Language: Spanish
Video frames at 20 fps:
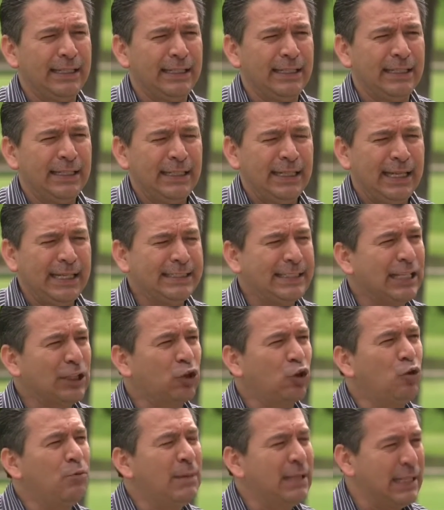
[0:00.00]
eh, esa
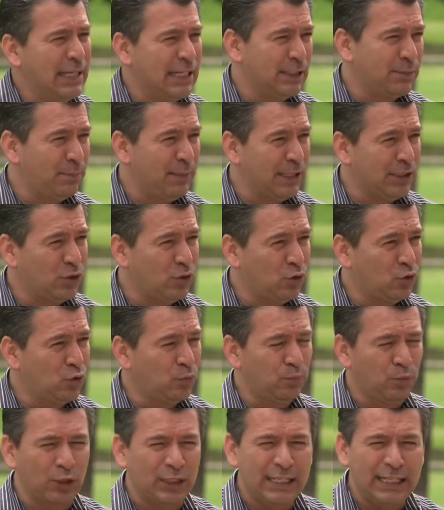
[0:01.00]
toma del espacio
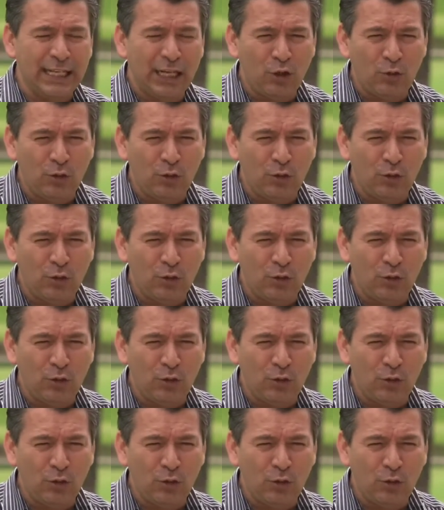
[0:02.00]
suponía